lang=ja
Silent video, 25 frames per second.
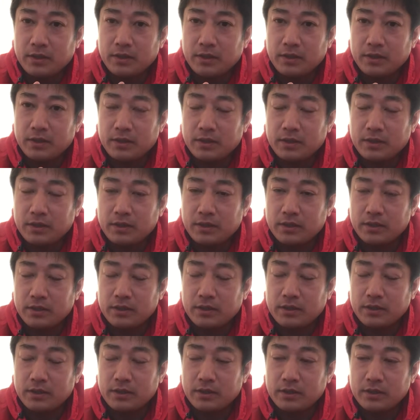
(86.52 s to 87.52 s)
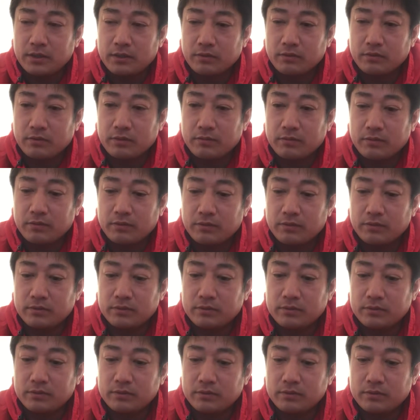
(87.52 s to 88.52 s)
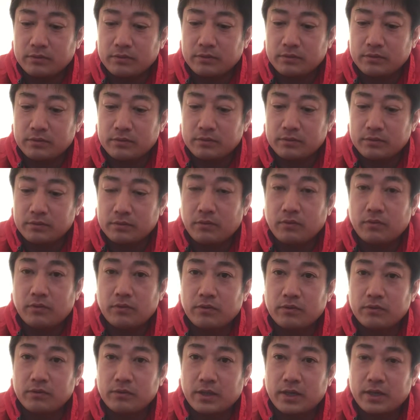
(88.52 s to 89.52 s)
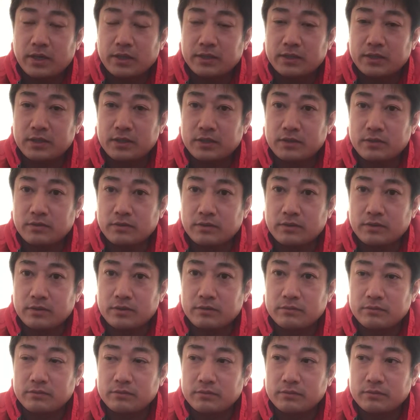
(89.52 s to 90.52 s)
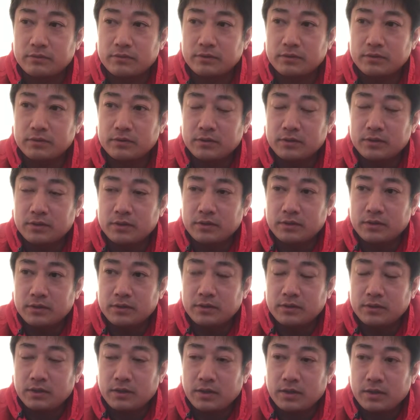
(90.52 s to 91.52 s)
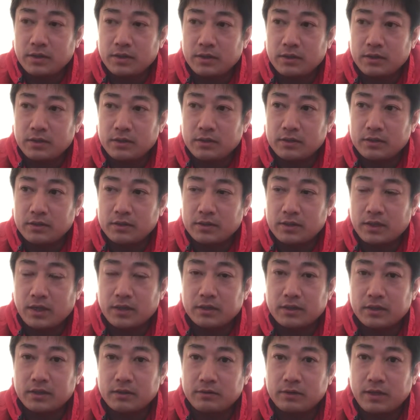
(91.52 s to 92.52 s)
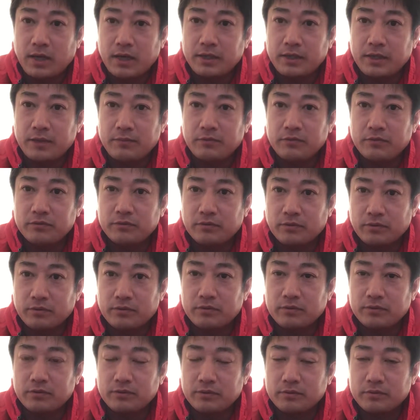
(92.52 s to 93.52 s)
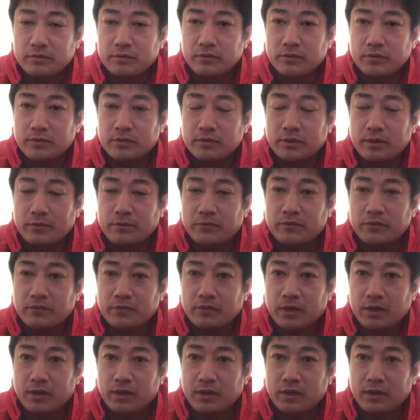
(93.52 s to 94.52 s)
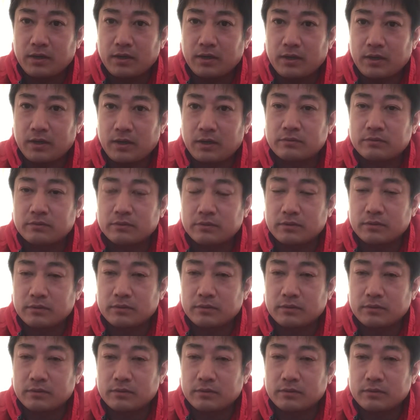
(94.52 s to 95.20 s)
えー、とても、うん、心の中にあの、えー、光っているダイヤモンドのようなものがある。